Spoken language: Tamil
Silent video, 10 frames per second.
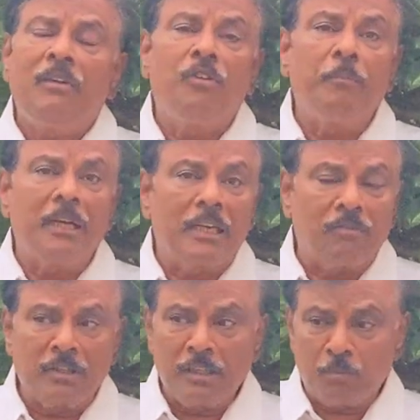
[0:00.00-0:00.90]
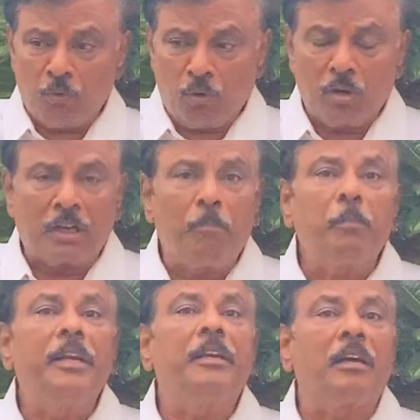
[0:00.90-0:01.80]
விமென்ட்டை வந்து மோர்
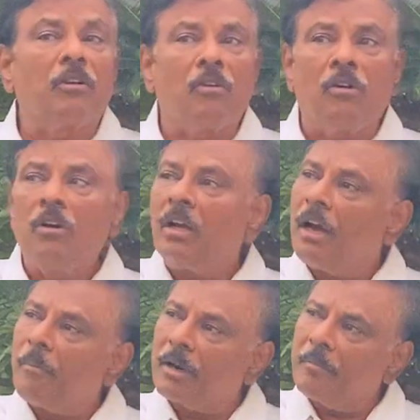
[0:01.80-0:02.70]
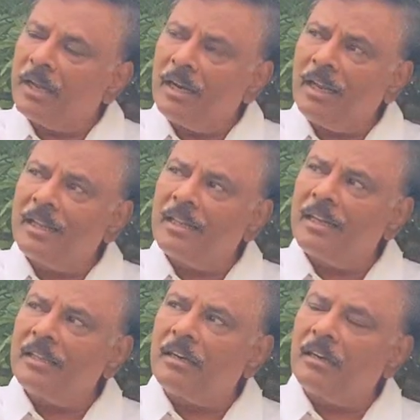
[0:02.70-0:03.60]
கம்ப்ளீட்டாக இருக்கும் அப்போ நம்ம என்ன இதுலேருந்து